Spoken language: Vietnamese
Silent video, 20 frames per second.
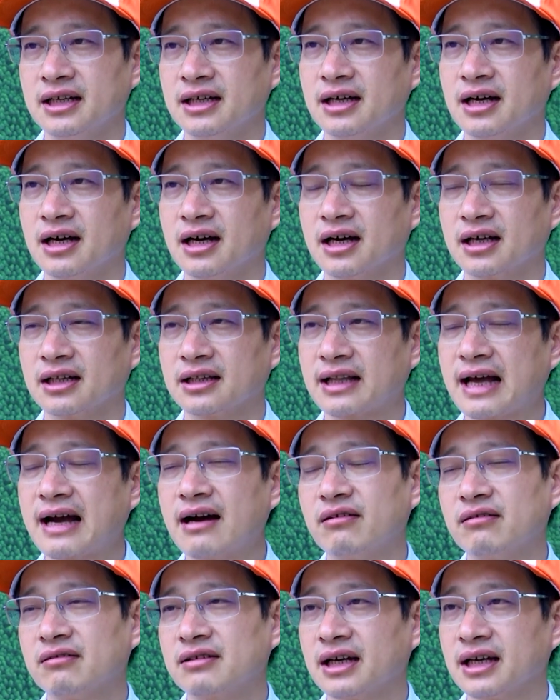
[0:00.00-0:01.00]
à,
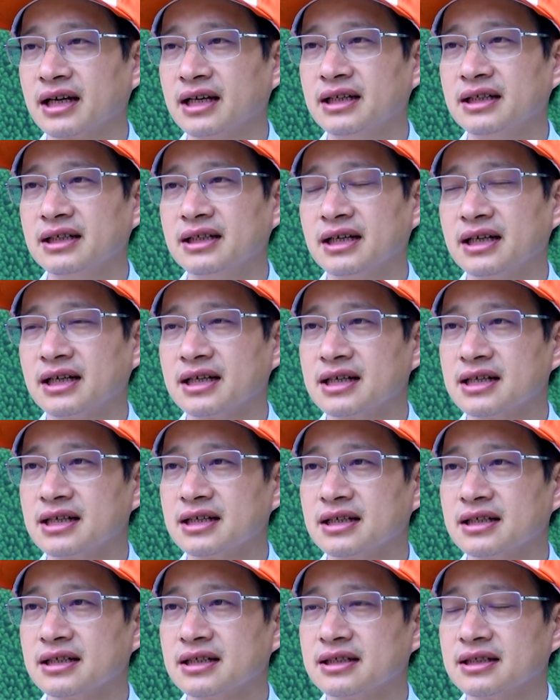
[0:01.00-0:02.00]
tạo cái
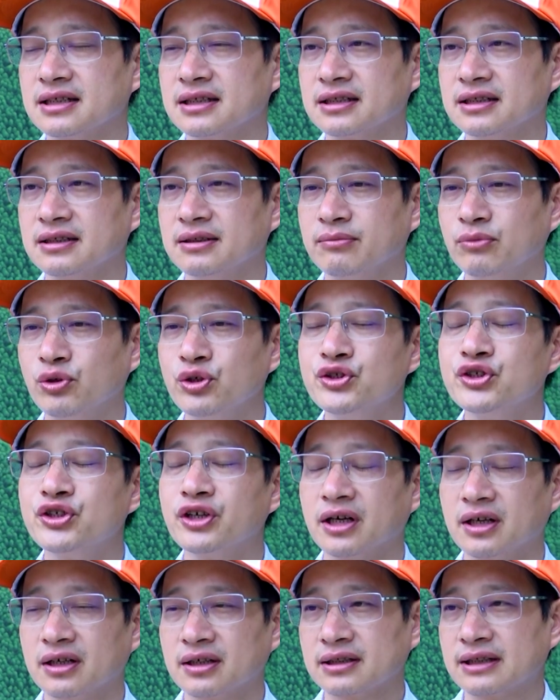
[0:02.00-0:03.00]
à, môi
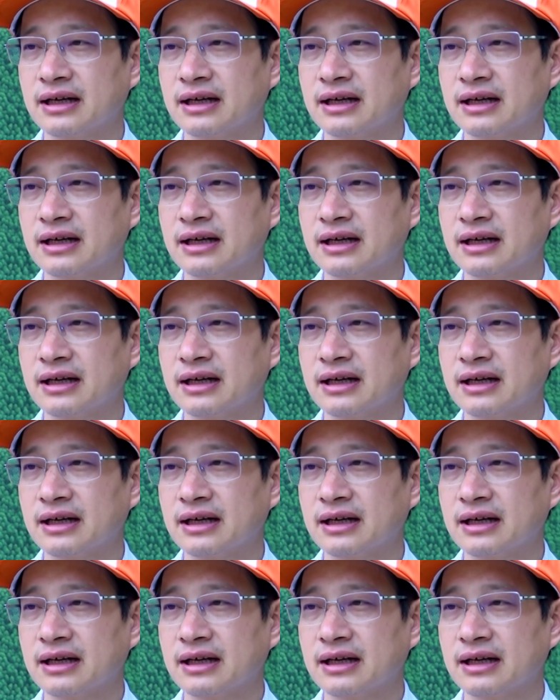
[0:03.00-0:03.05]
trường,